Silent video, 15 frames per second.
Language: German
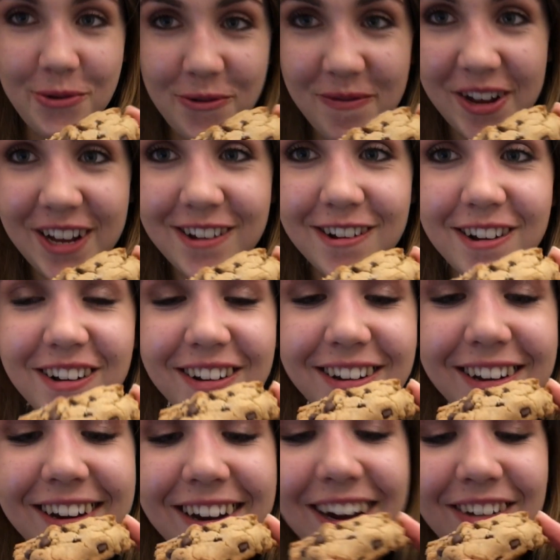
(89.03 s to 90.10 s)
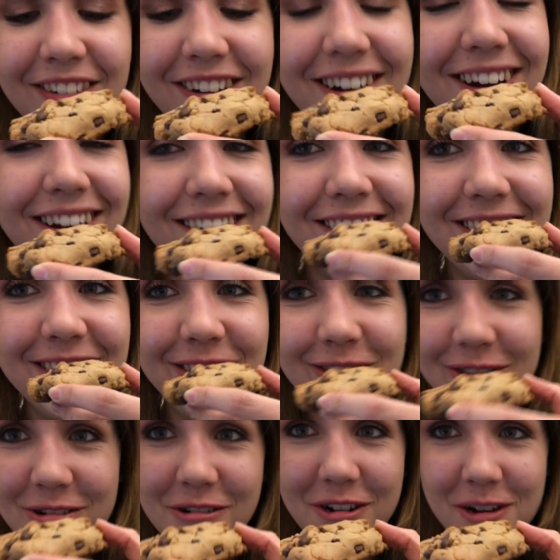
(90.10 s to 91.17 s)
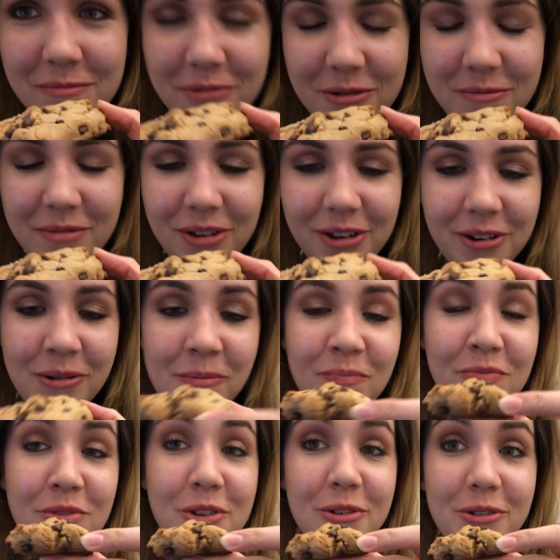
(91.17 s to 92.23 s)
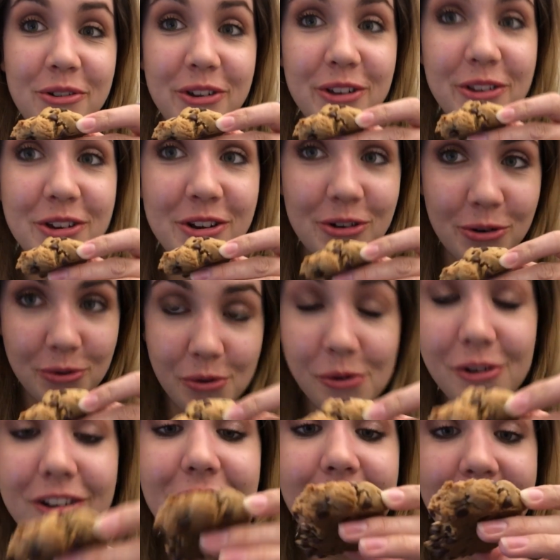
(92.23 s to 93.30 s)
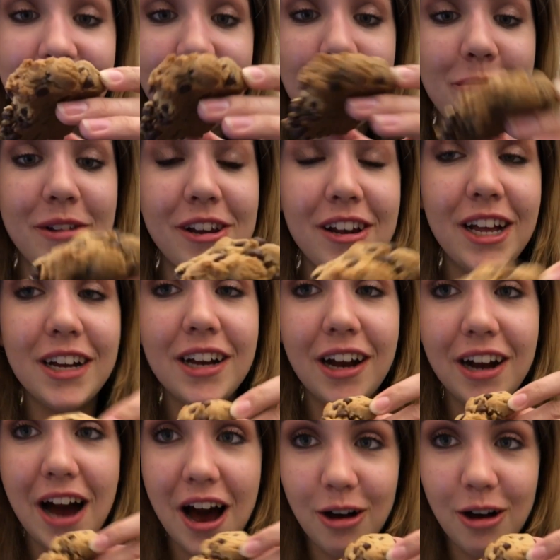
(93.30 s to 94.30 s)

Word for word: Oh mein Gott, ich habe gerade diesen Cookie probiert und die sind unglaublich lecker.